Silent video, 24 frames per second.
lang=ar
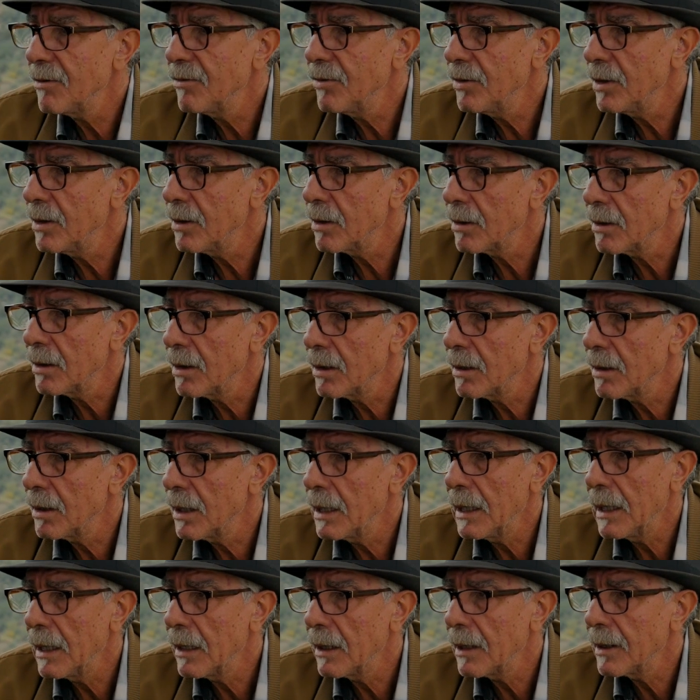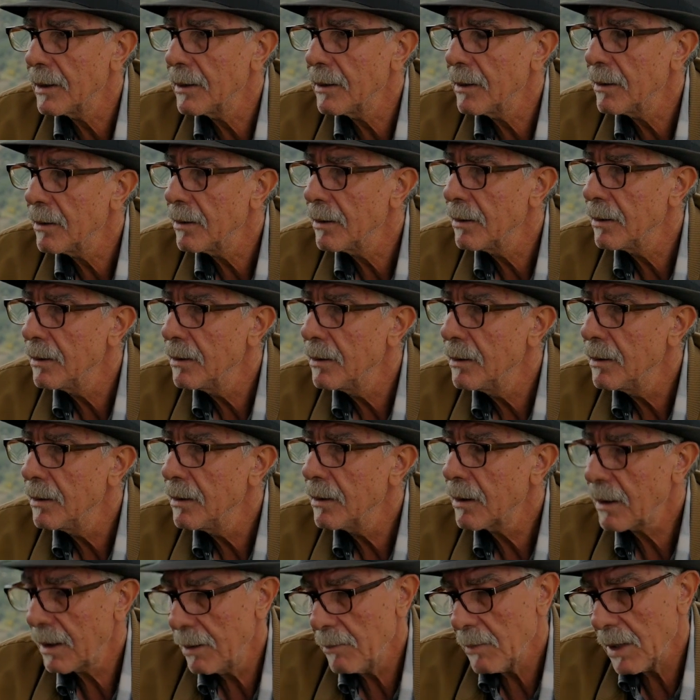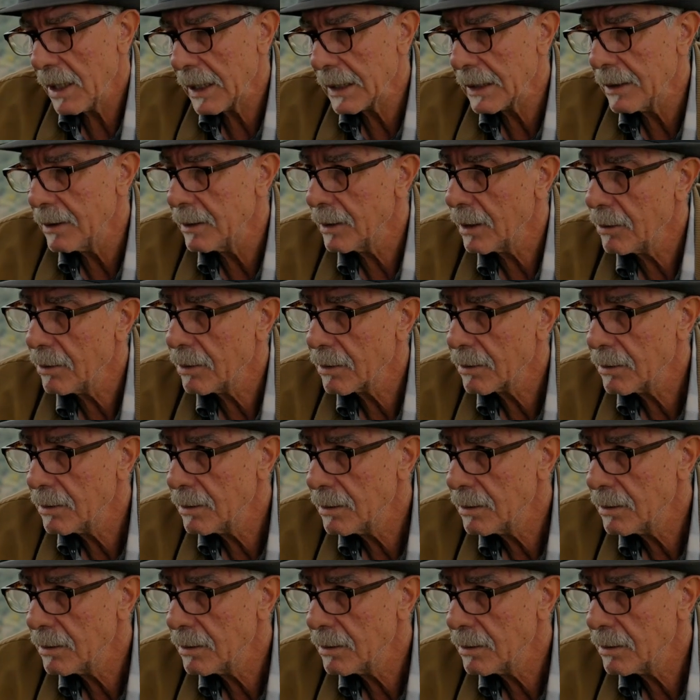آه، فيا غنا على خاطر قيم غاكن داير